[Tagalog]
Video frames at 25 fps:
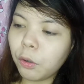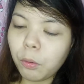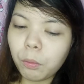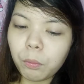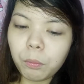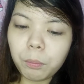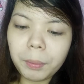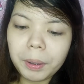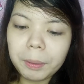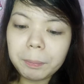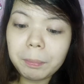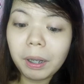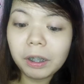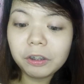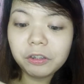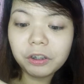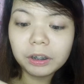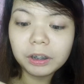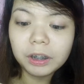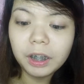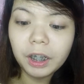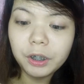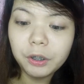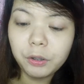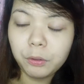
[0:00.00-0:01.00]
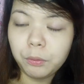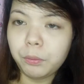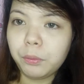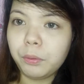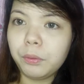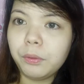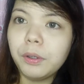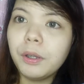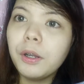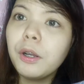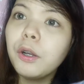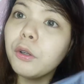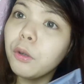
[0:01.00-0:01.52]
Kung may budget kayo,
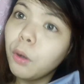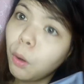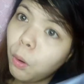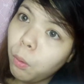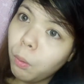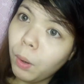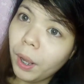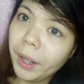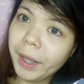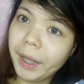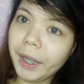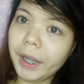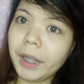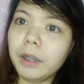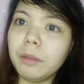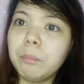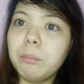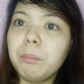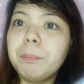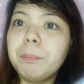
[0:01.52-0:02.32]
go ahead,